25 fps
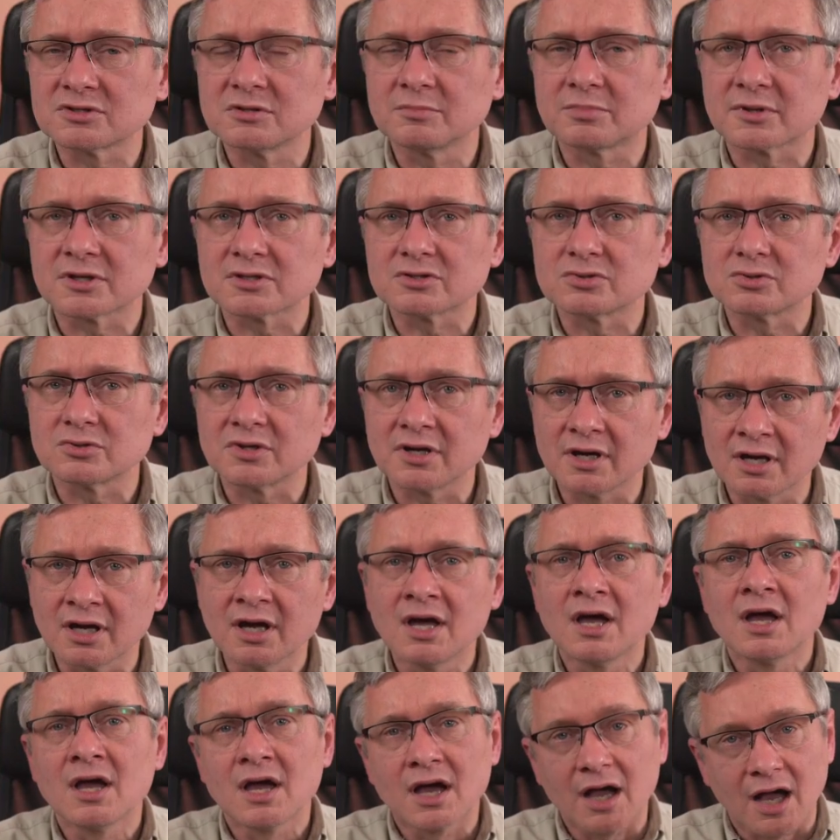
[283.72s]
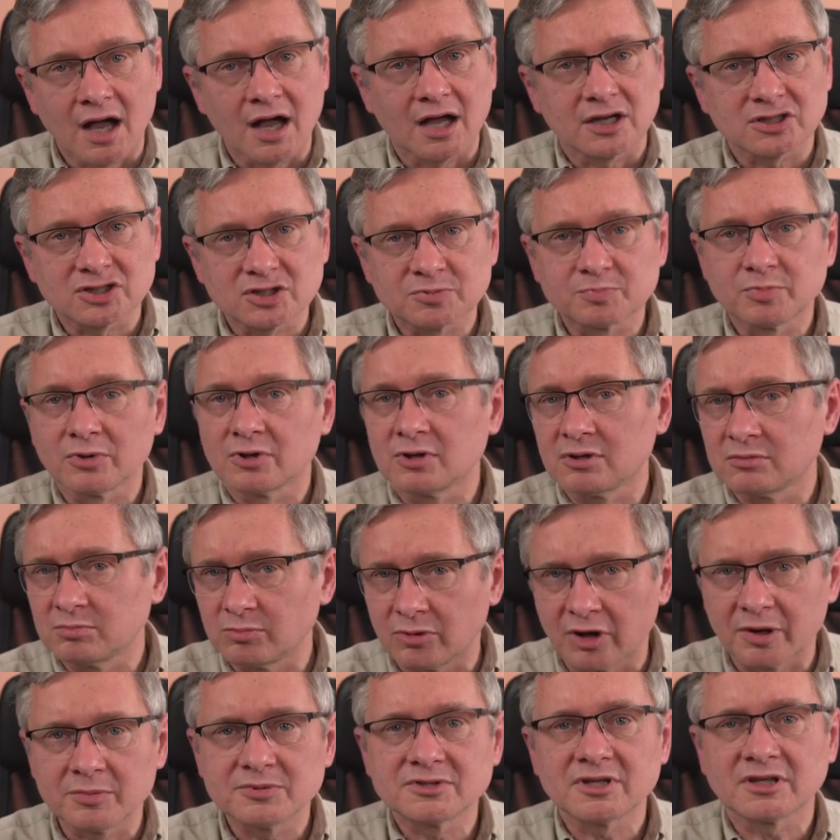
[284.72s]
tym pracuje, aż po
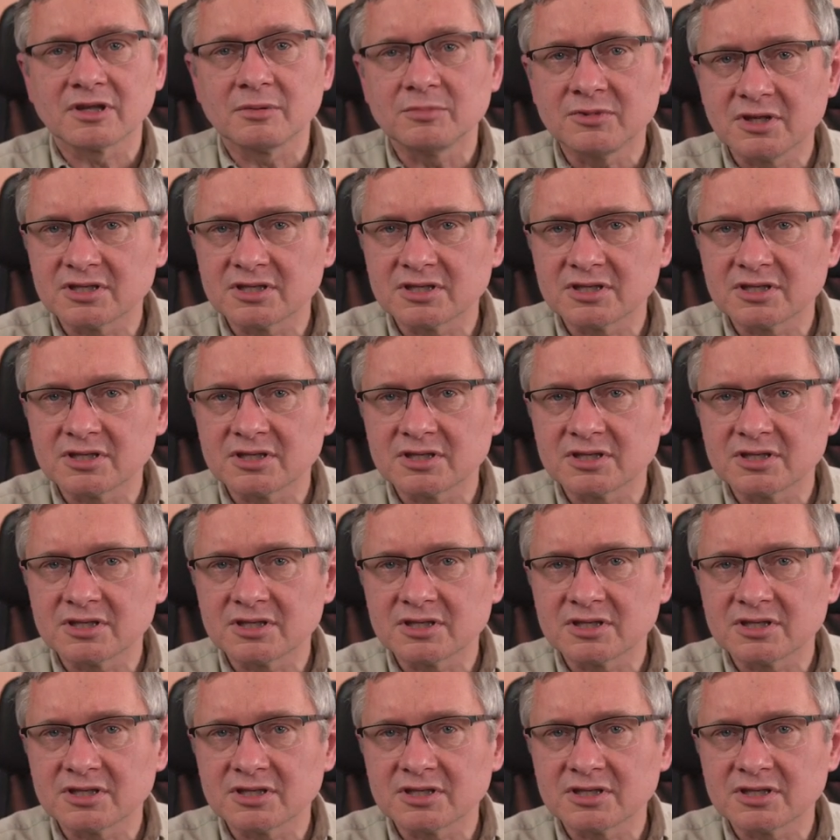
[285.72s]
moim zdaniem